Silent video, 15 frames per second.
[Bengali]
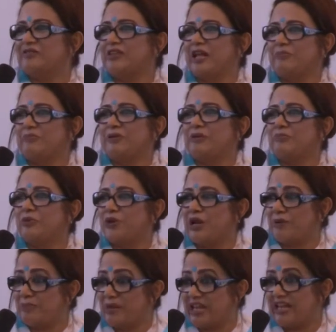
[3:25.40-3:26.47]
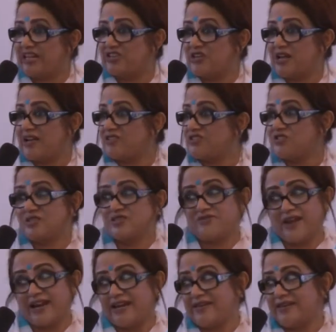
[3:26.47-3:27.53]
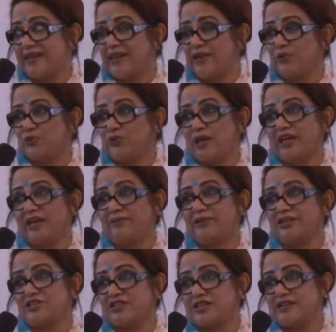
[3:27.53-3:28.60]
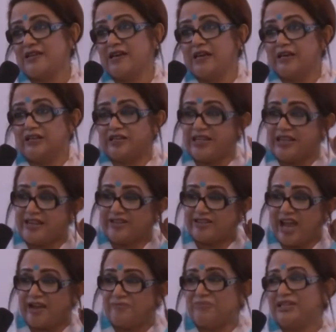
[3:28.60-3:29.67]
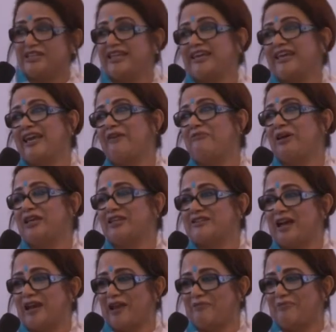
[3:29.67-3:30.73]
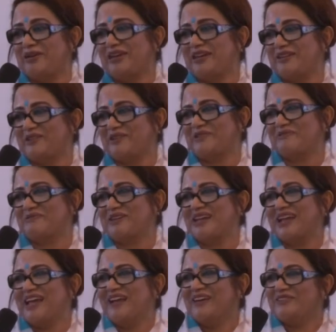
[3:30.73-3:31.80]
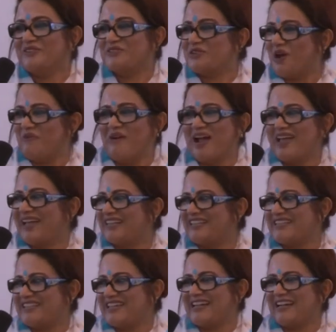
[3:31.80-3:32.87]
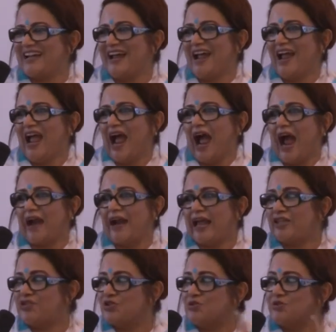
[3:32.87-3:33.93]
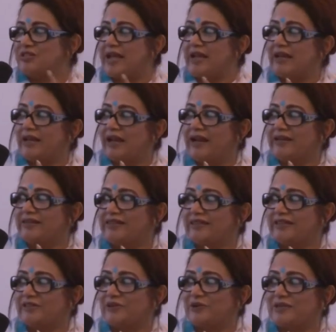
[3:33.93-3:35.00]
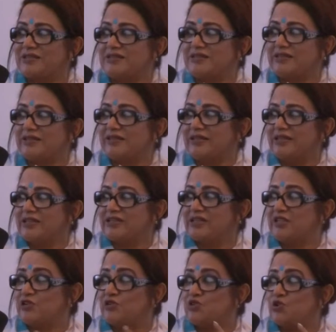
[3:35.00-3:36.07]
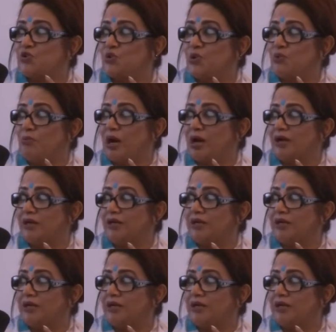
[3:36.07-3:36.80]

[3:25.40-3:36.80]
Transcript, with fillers: তারপরে বোনের মেয়ে এসা শি ইজ ভেরি ইয়ে ও তো একেবারে সেই ঠিক টাইমলি দেখে আমাকে জানাবে এই করবে তো সবাই আছে এরা আর একজন চ্যানেল আইট থেকে করেছে সেটা হচ্ছে রোমা